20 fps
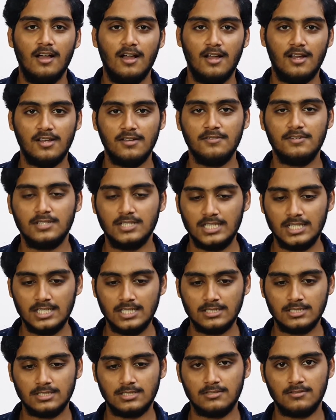ஆனால் வந்து
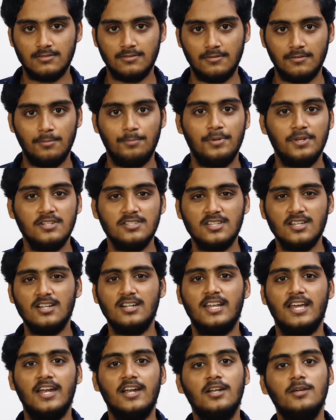
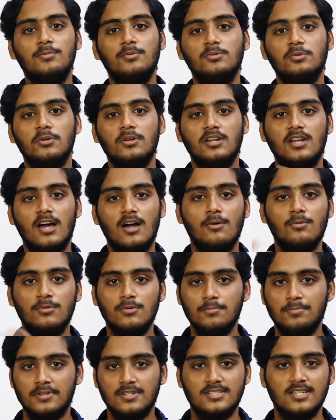பெருசாக டயட்டை பொறுத்த வரைக்கும் நான்
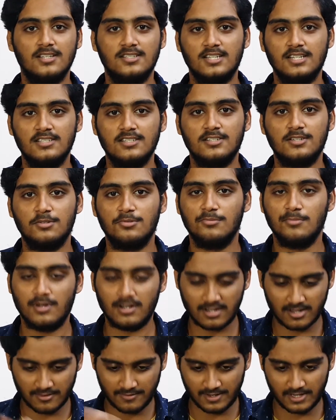ஒன்றும் பெருசாக சேஞ்சஸ் எதுவும்
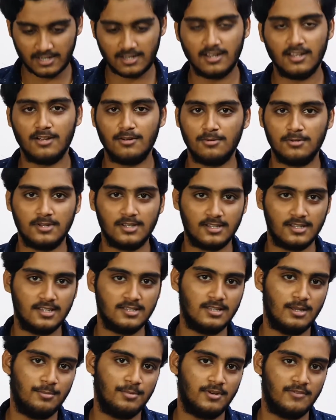பண்ணல வீட்டில் கொடுக்குறதா
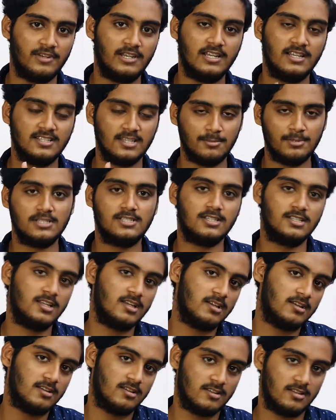சாப்பிட்றேன் வீட்டில் சமைச்சதை
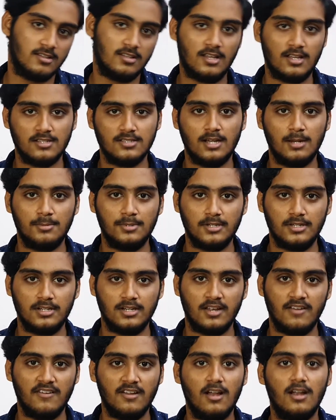தான் சாப்பிட்டுக்கிட்டு
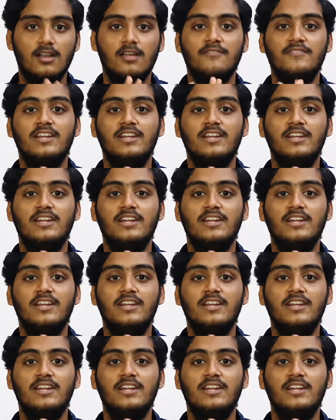இருக்கேன் ஆனால்